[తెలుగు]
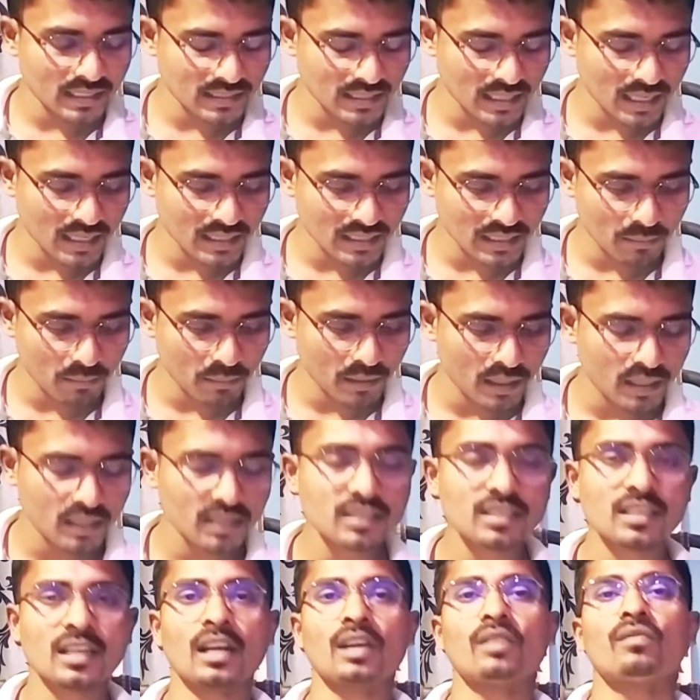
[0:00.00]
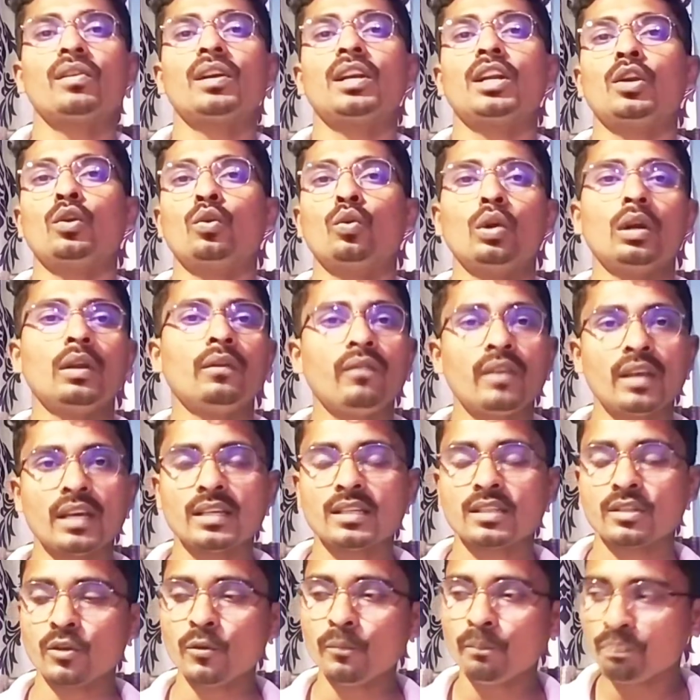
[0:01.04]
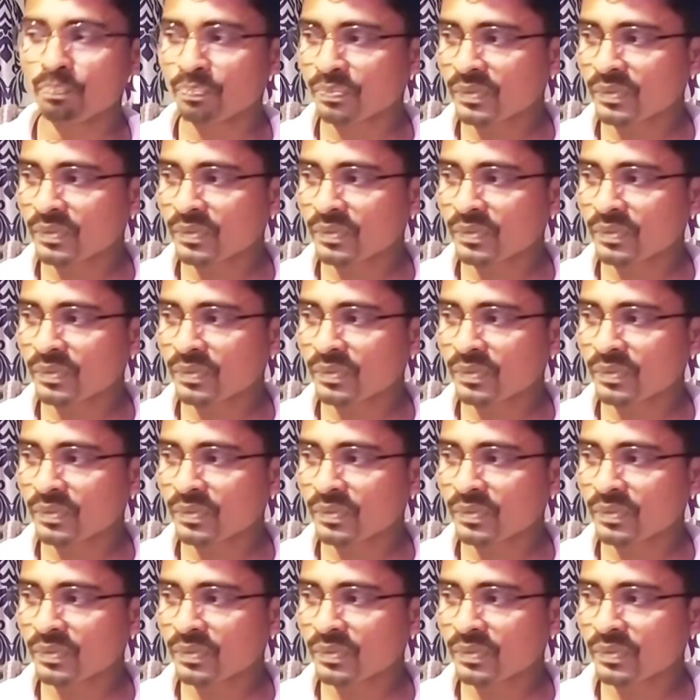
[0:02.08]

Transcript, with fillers: ఎస్ఐకి సంబంధించినటువంటి నోటిఫికేషను